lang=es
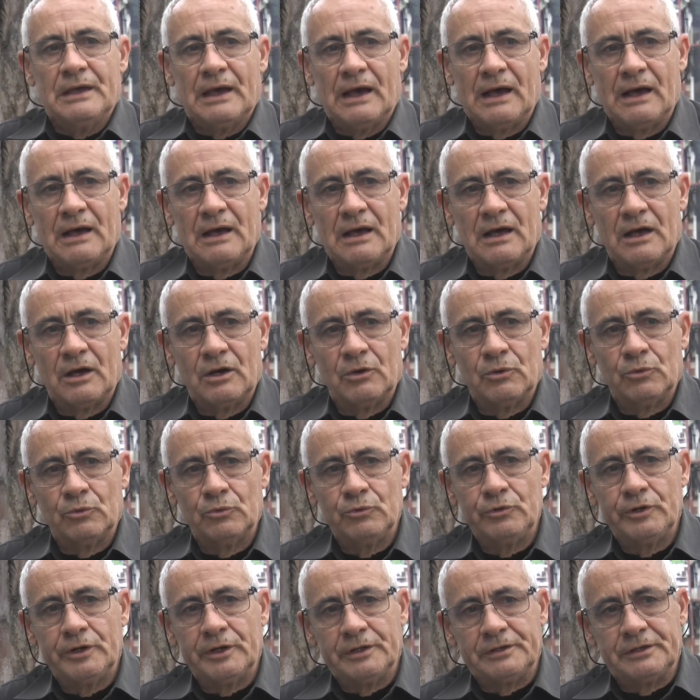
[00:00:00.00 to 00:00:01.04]
a
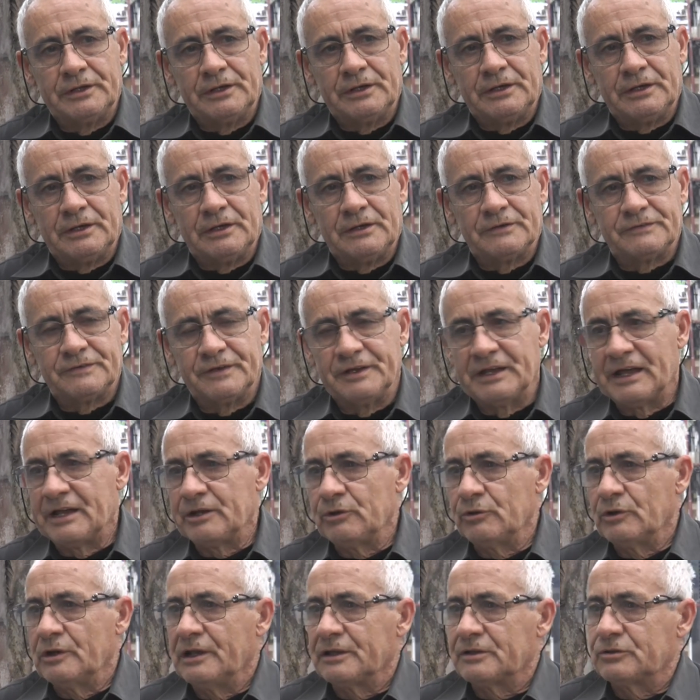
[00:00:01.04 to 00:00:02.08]
un este,
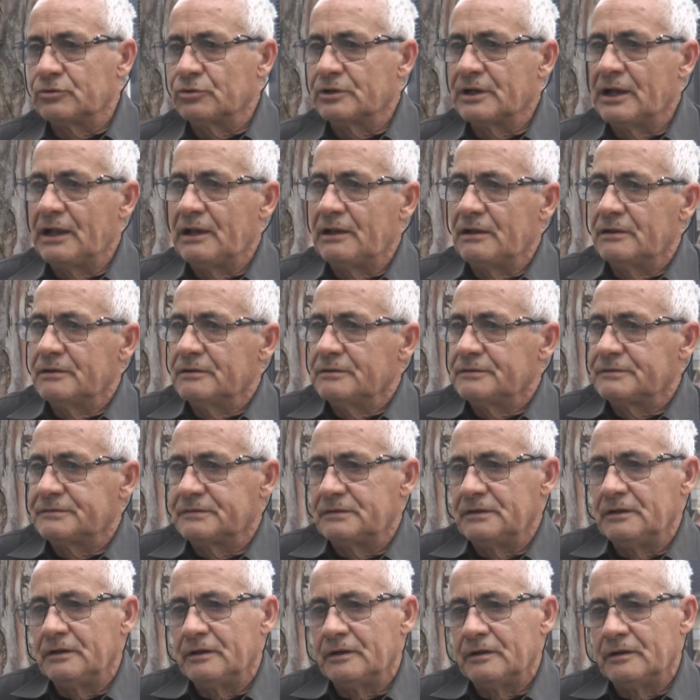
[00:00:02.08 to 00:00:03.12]
escenario electoral
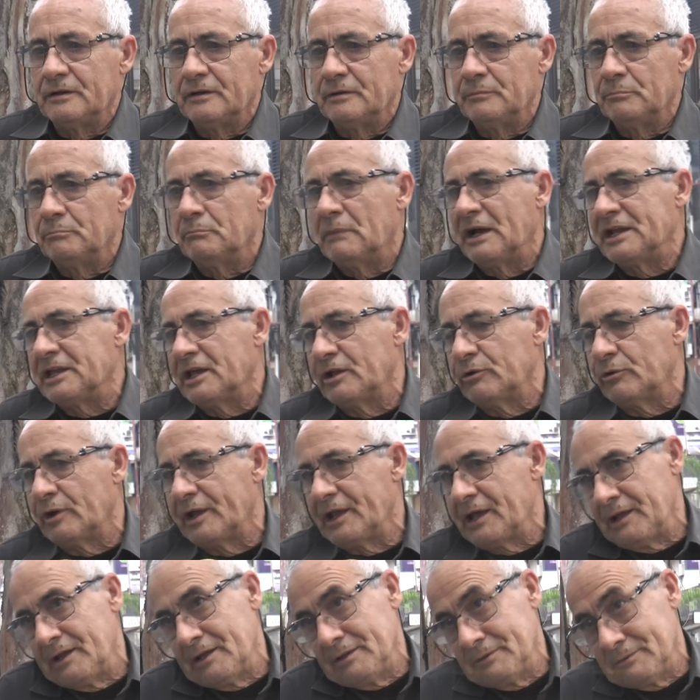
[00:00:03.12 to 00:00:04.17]
sin Mariano
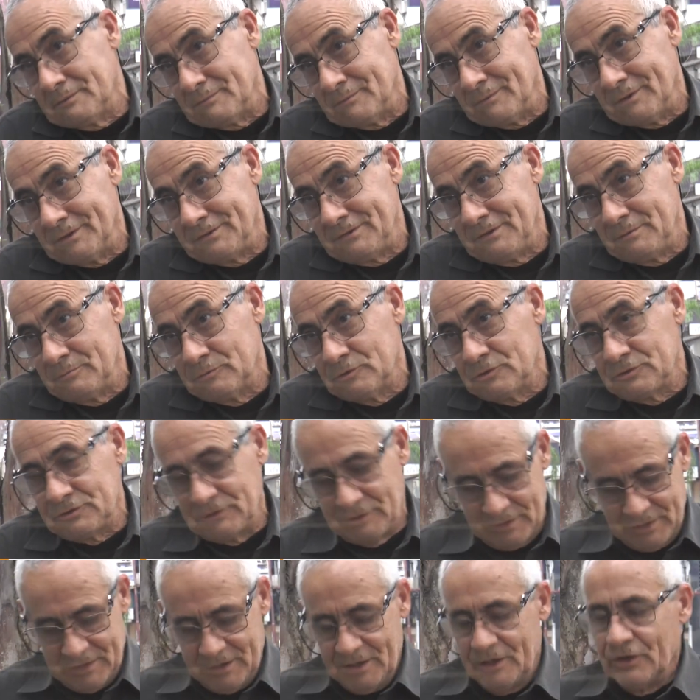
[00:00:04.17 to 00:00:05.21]
Arana, decimos,
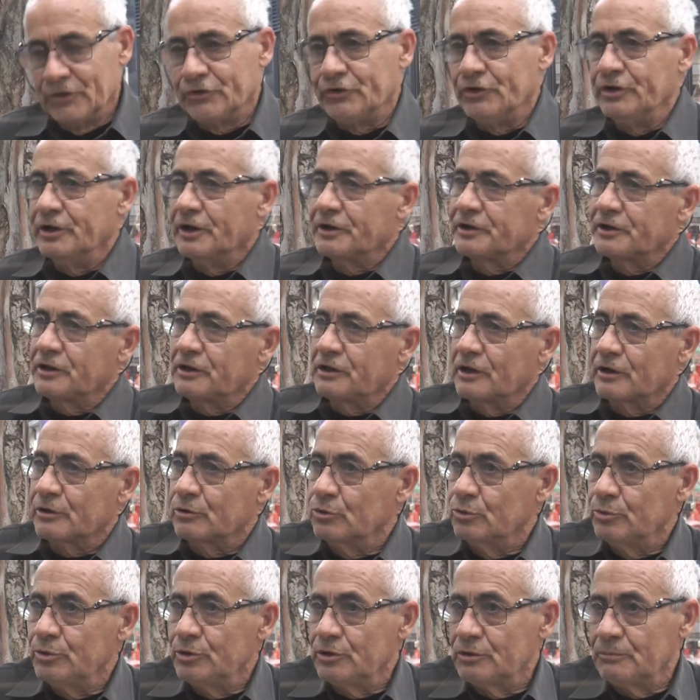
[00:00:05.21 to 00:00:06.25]
sin Enrique
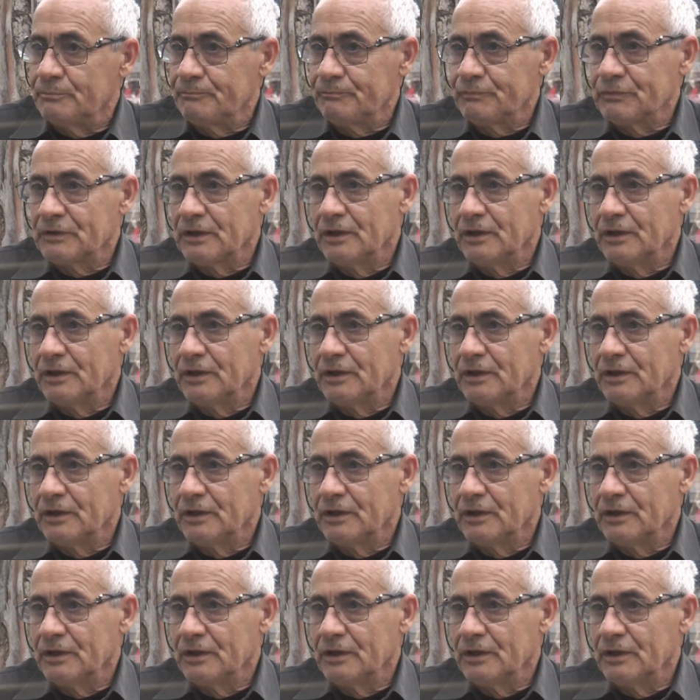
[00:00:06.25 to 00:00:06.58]
Rubio,